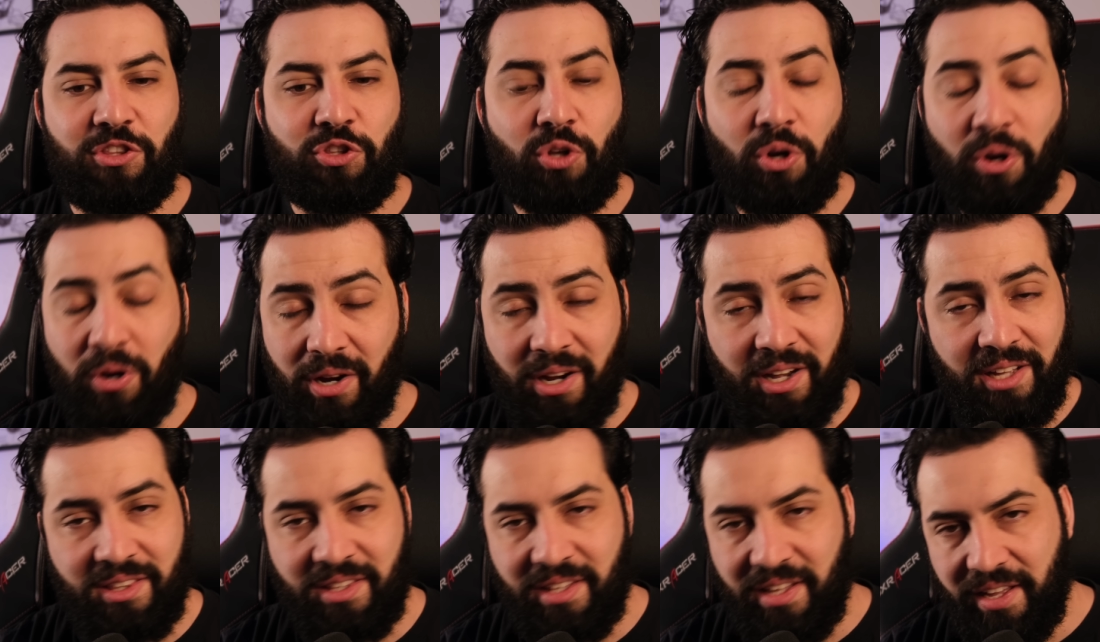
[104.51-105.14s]

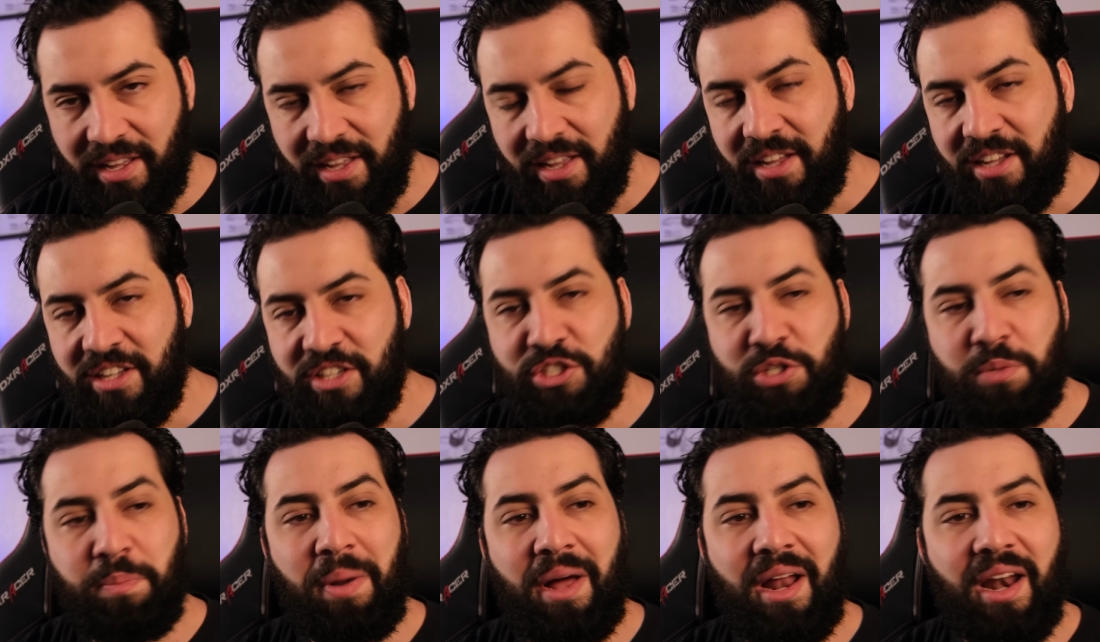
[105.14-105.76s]
troca até
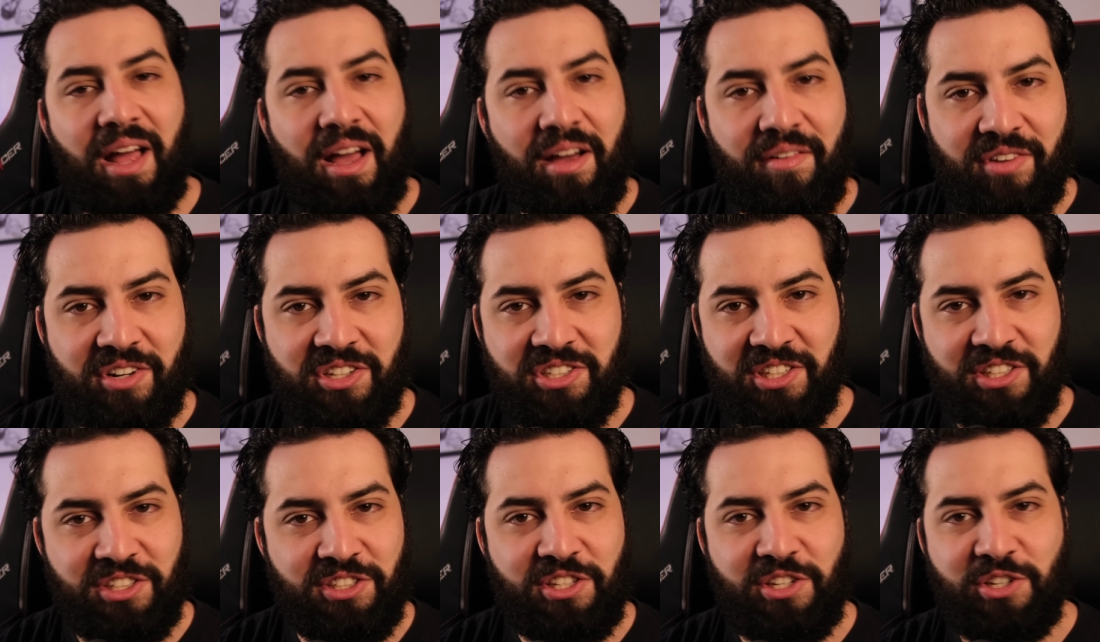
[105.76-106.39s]
de
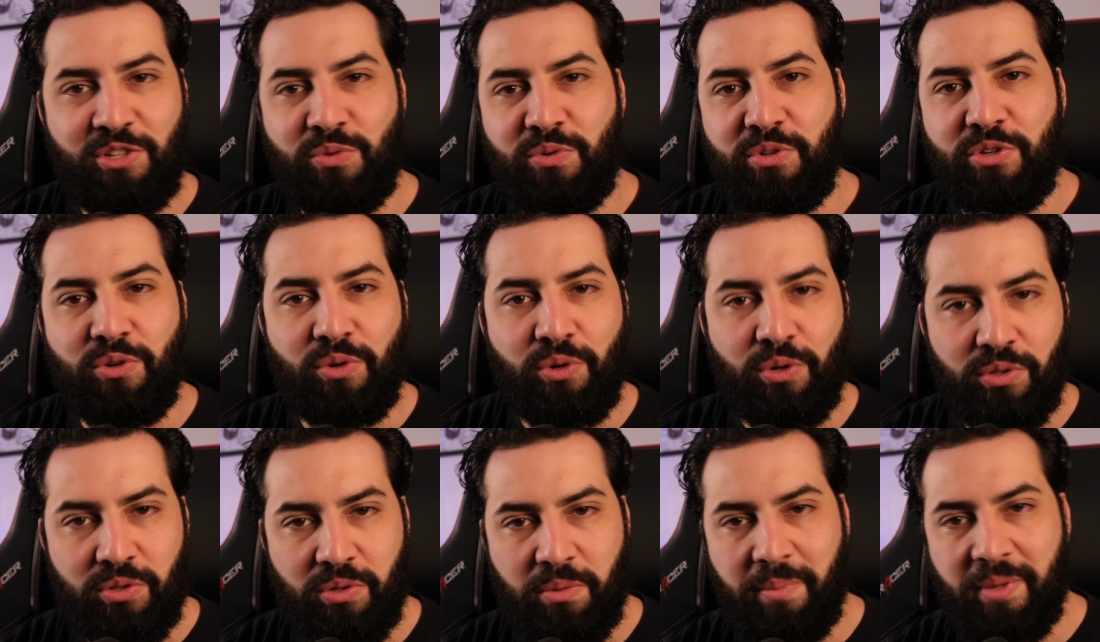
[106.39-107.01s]
palavras entre um e
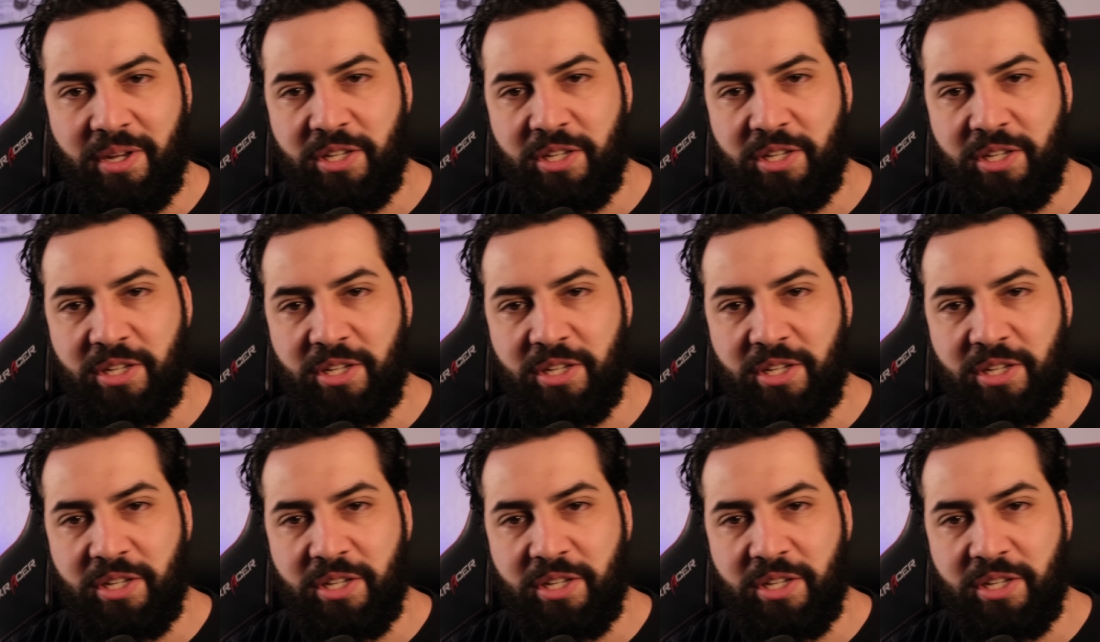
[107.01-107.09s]
outro,